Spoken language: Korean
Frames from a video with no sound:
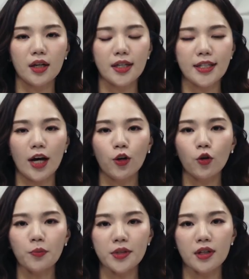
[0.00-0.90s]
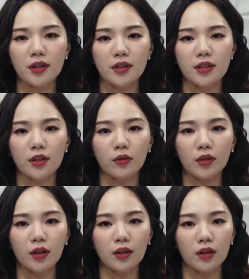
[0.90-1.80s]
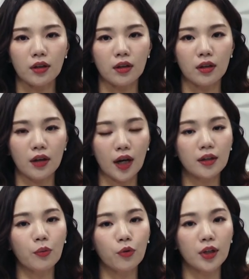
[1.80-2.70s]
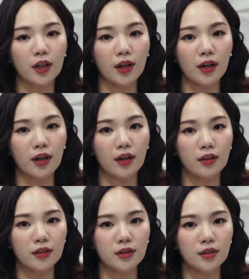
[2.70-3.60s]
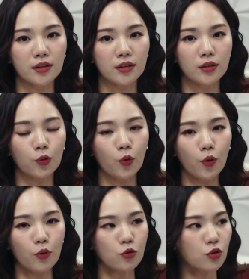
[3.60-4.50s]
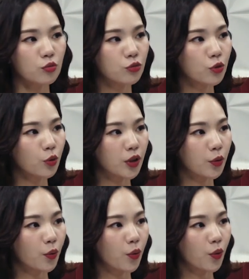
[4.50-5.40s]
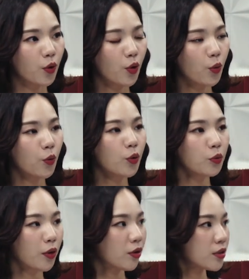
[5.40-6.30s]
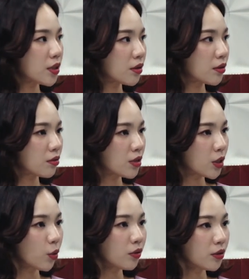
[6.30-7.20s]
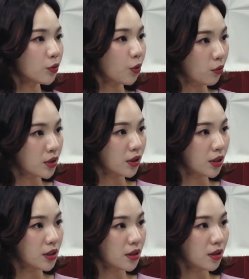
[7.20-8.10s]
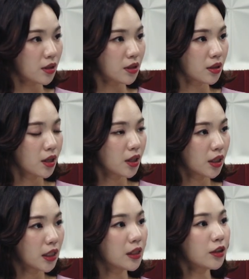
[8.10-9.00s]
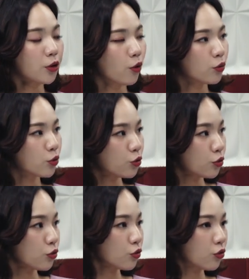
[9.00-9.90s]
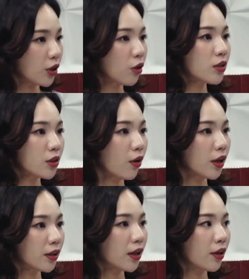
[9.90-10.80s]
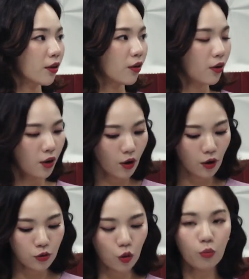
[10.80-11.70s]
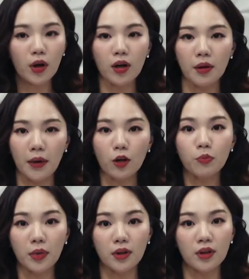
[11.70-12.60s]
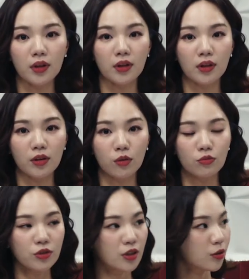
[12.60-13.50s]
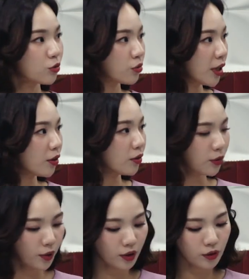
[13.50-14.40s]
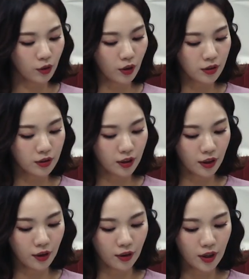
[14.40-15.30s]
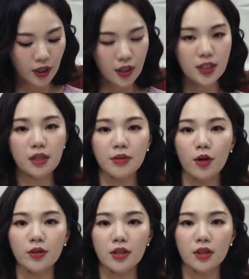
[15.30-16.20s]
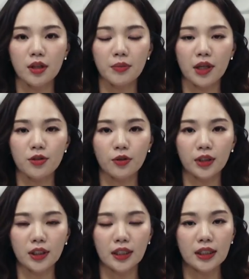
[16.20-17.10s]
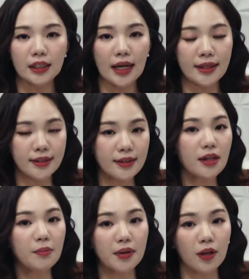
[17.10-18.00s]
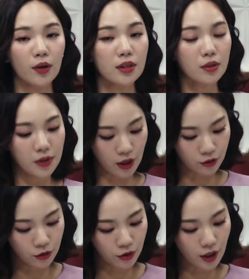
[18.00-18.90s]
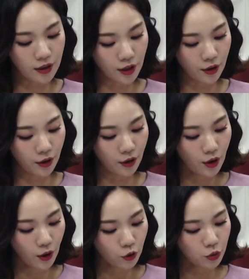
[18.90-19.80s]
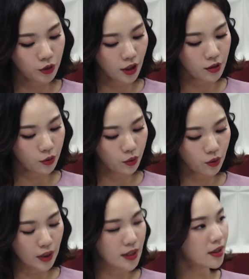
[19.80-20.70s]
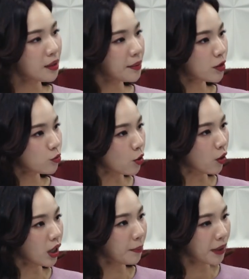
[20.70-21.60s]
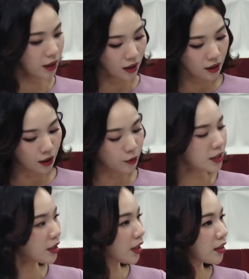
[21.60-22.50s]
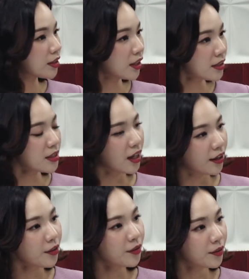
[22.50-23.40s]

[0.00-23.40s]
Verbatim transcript: 자영업자에게 직격탄이 가다 보니까 그 고용주는 물론이고 고용되어진 그런 직원들도 역시나 일자리를 잃는 경우로 쭉쭉쭉 이어질 것 같아요. 정말 하루빨리 이런 문제가 조금 해결이 돼야 될 것 같은데요. 지금 사연자님께서는 SLB에 관심을 갖고 계세요. 두 분께서도 SLB가 좀 적합하다라고 생각을 하시나요?